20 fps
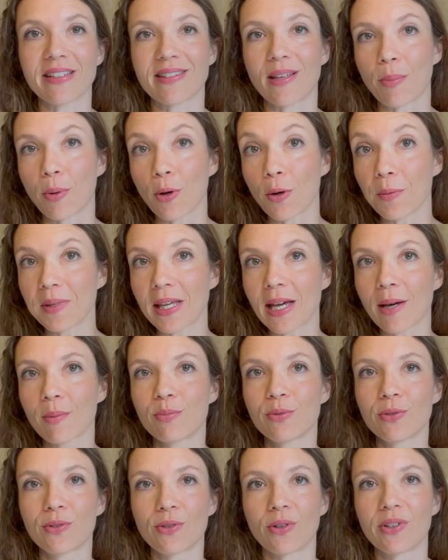sa première
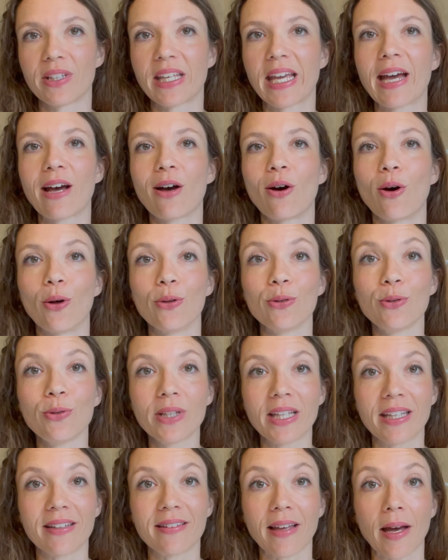boutonnière en
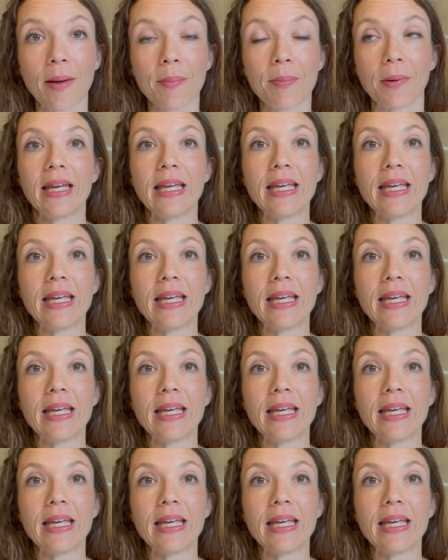une étape.